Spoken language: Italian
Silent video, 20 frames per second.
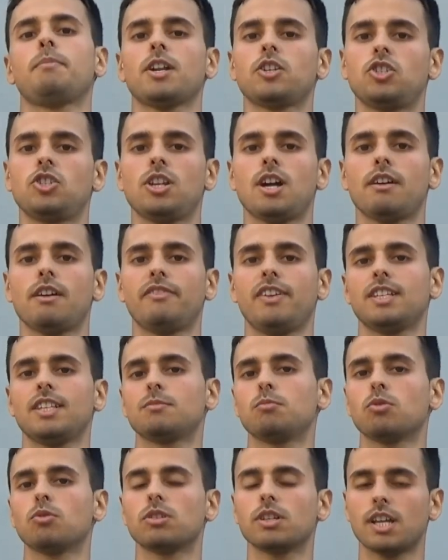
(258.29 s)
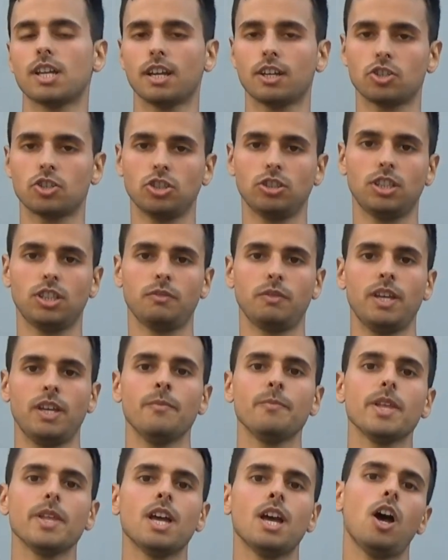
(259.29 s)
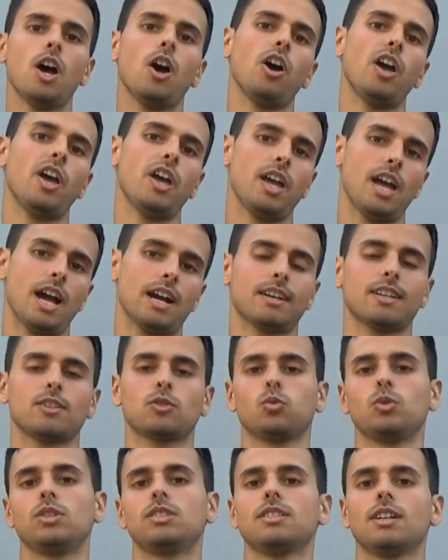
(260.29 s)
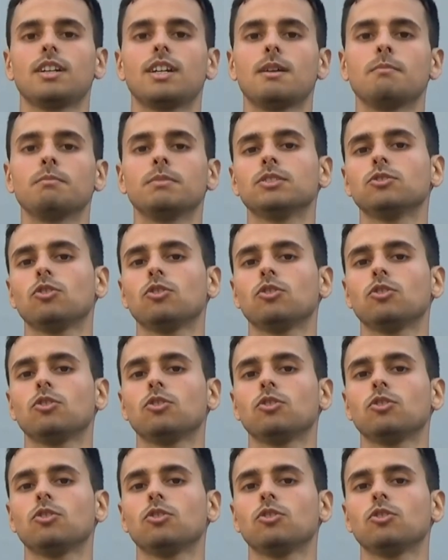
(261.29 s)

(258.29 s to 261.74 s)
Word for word: pagina Facebook Kenkashin TV e anche su Instagram.